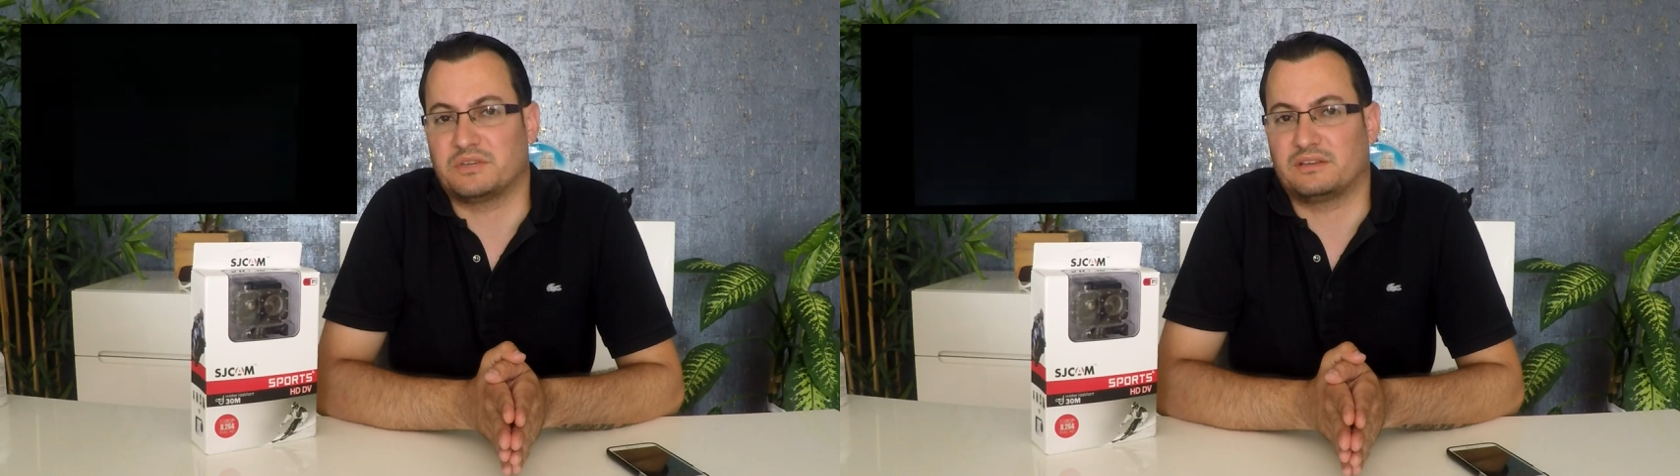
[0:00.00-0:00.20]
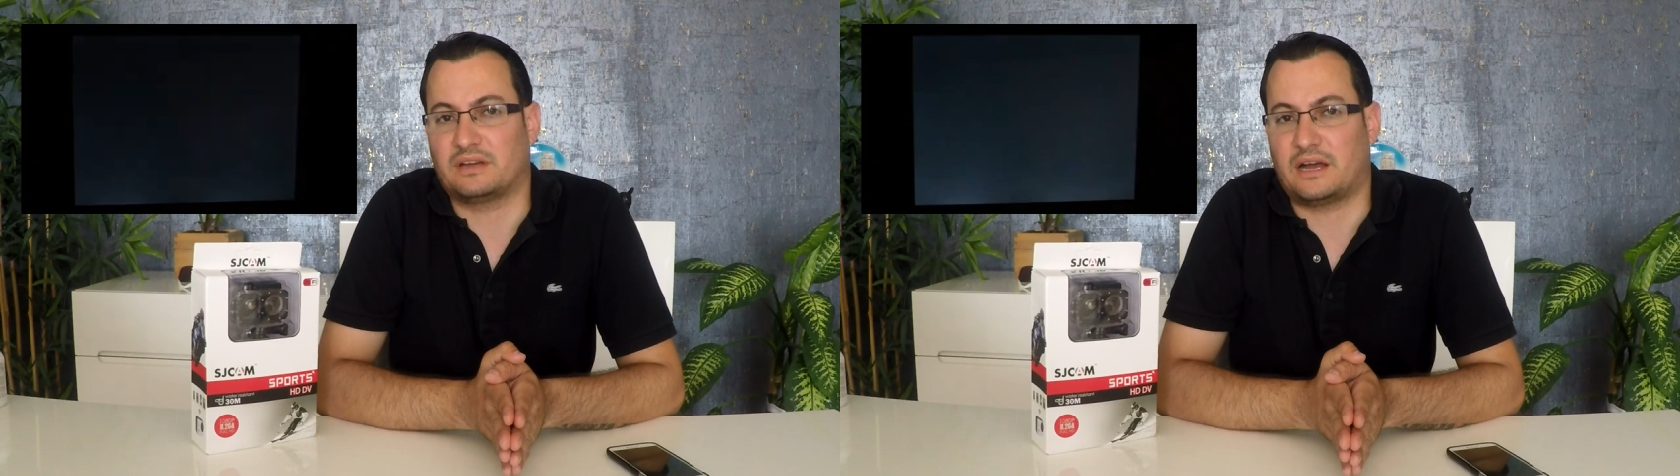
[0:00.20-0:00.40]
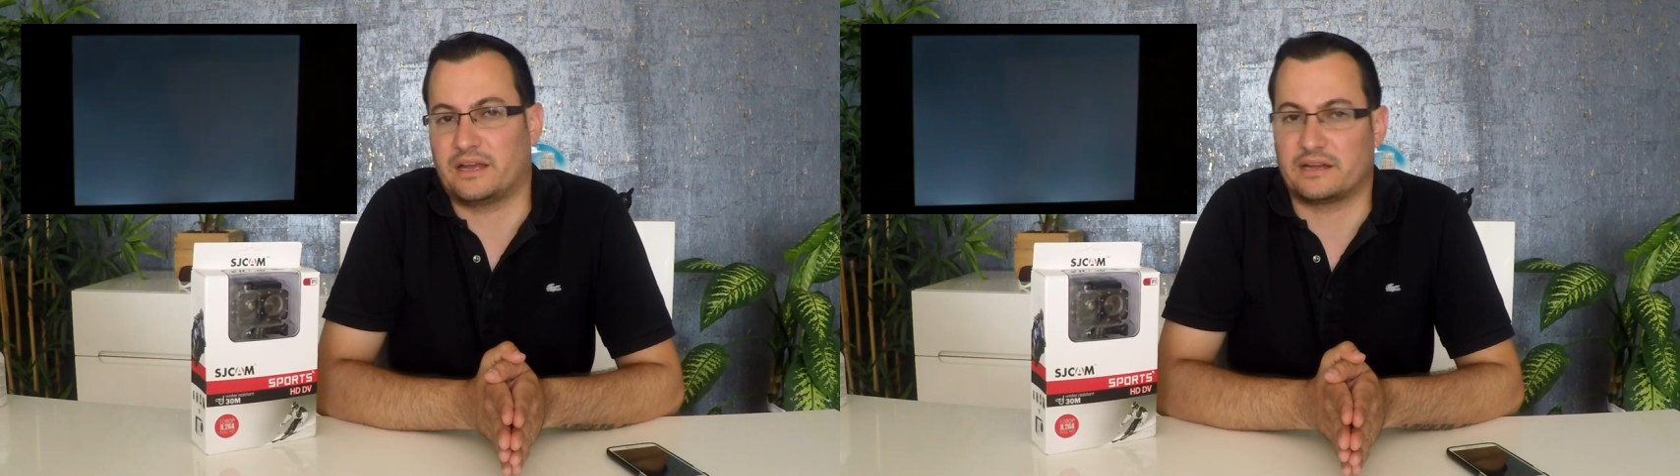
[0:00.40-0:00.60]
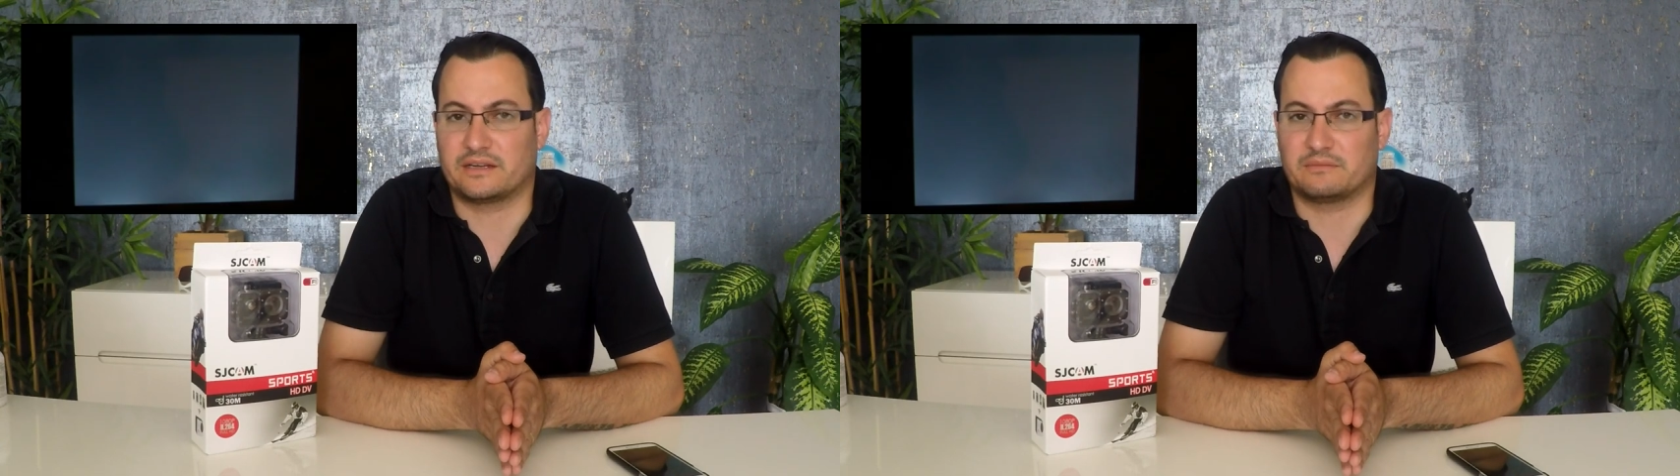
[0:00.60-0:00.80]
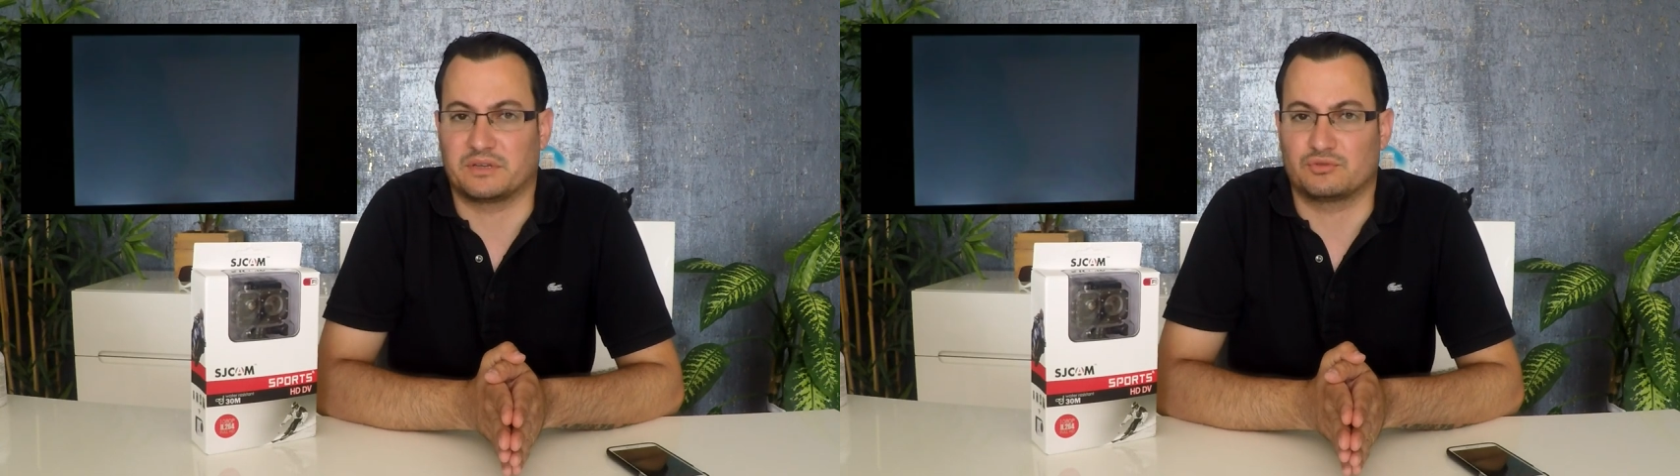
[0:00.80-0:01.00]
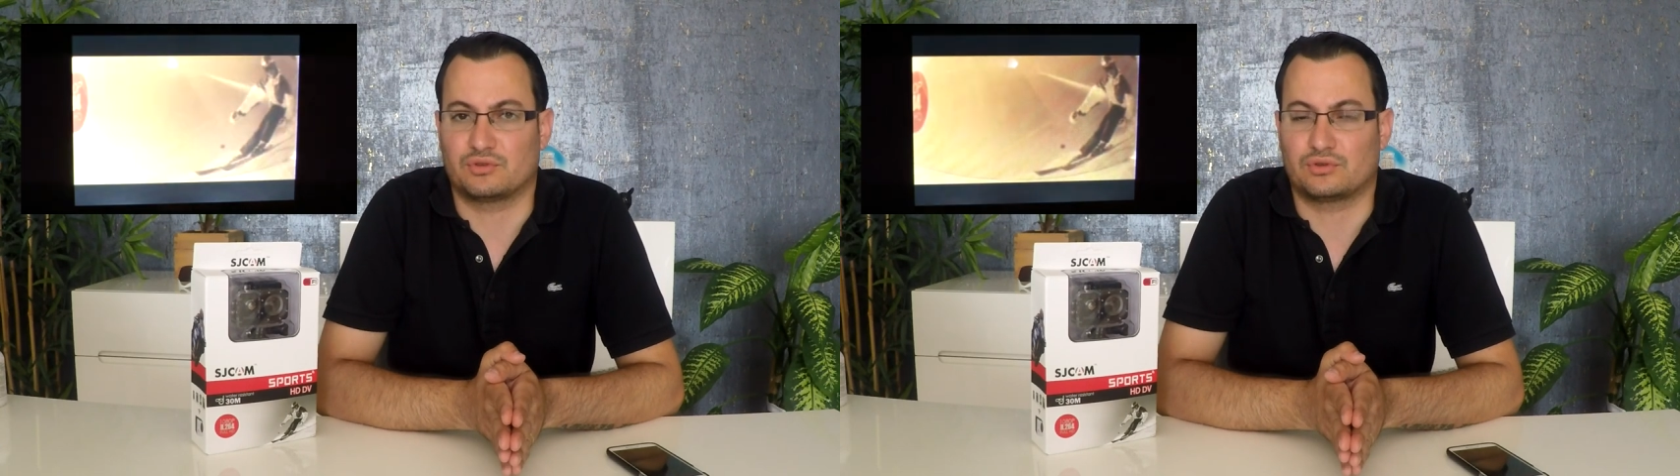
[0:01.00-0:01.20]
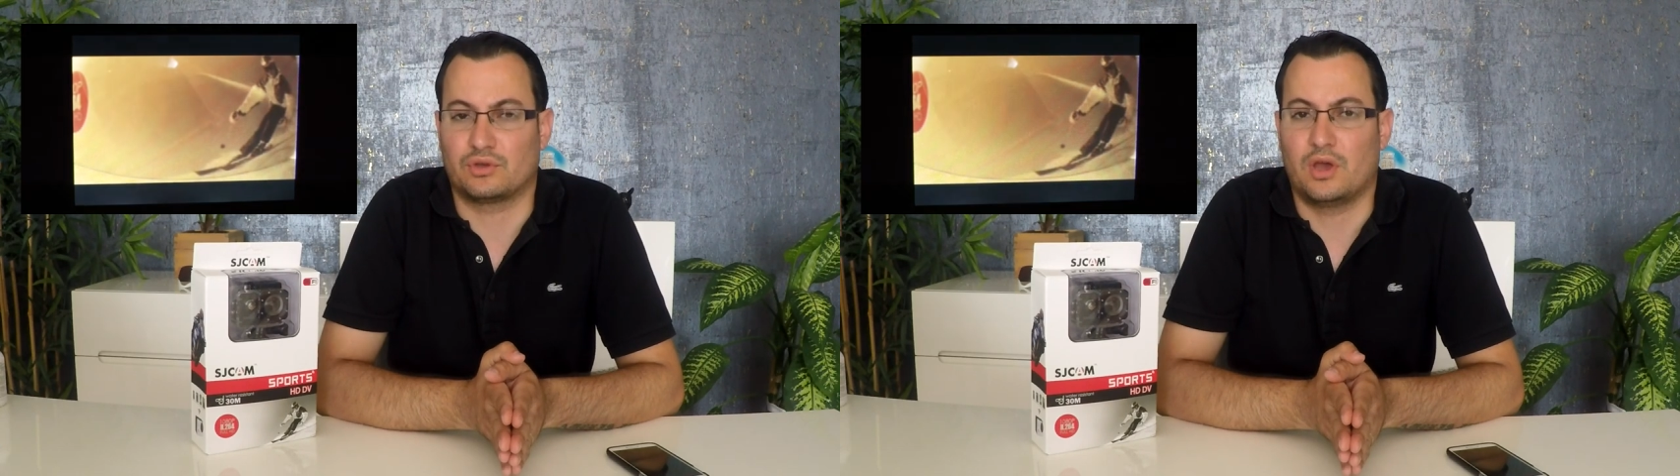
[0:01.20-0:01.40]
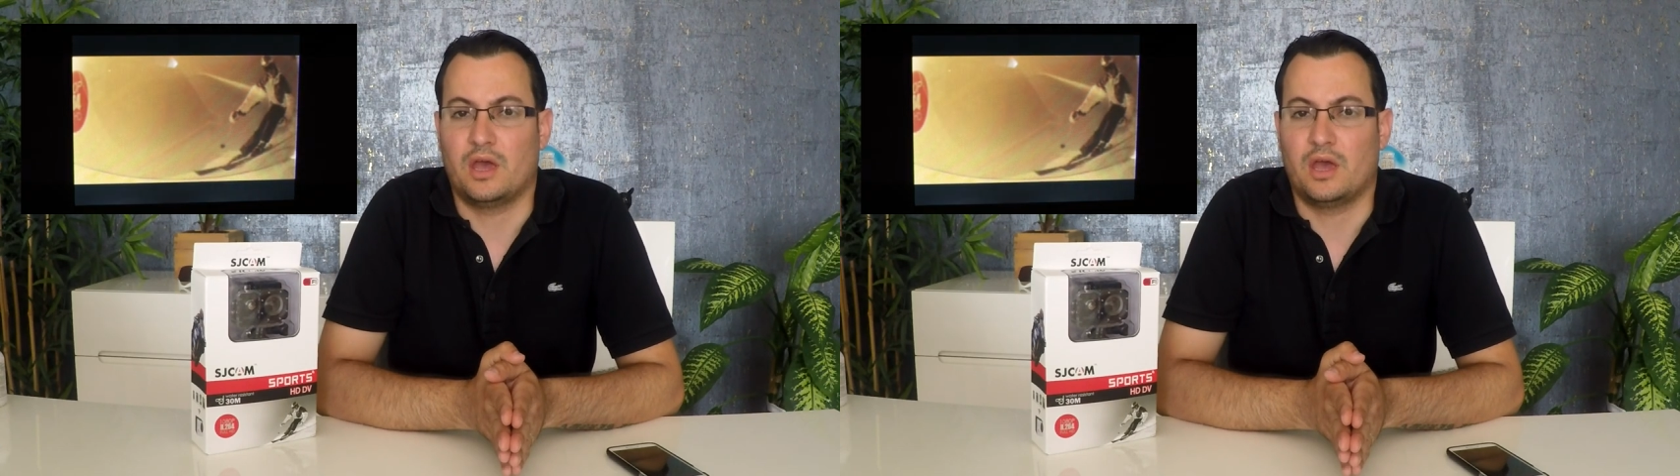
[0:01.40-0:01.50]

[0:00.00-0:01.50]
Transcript: gibi ayarları mevcut.